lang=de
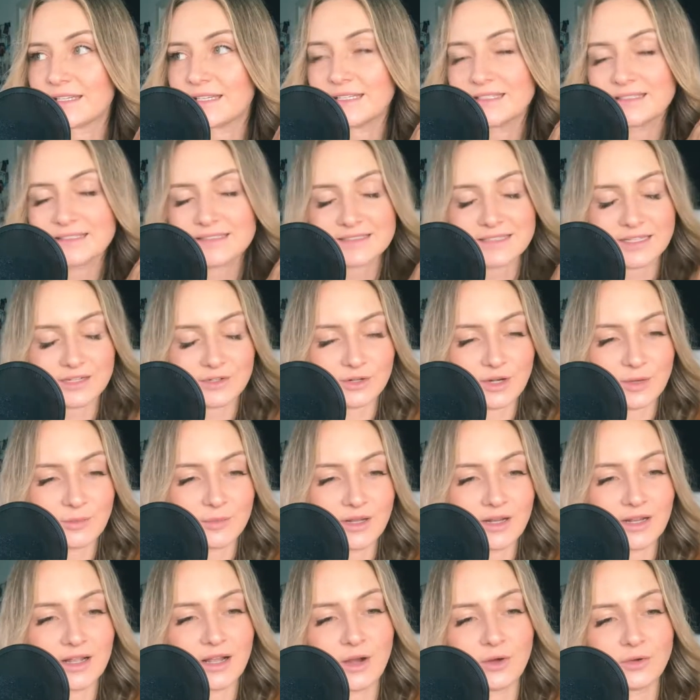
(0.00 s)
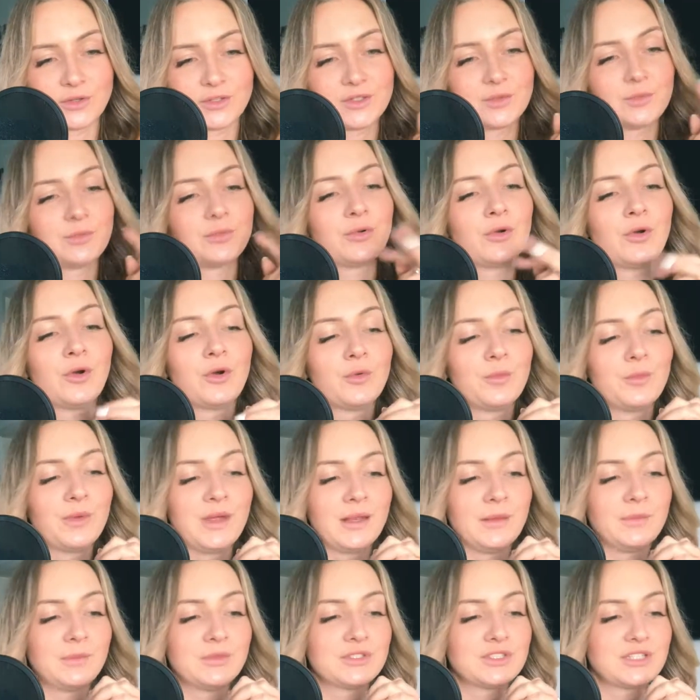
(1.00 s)
Instagram-Account
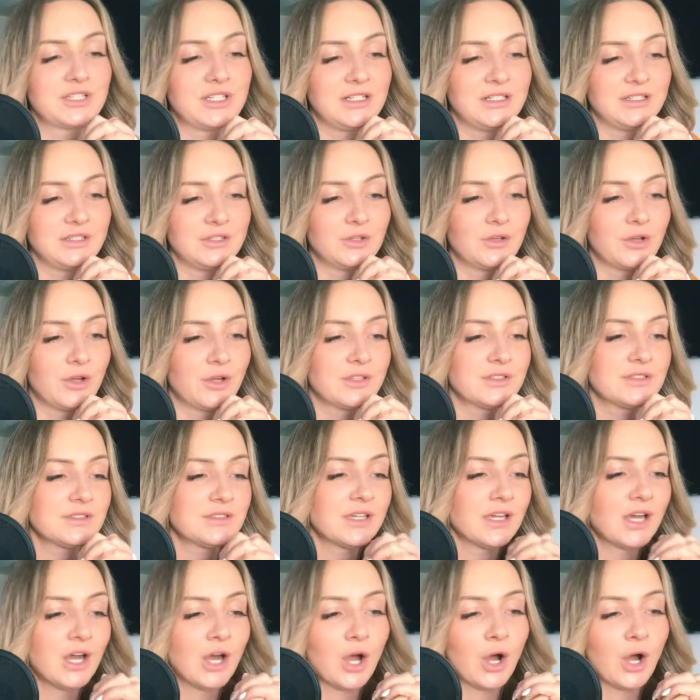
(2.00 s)
Probabe stellen könnt.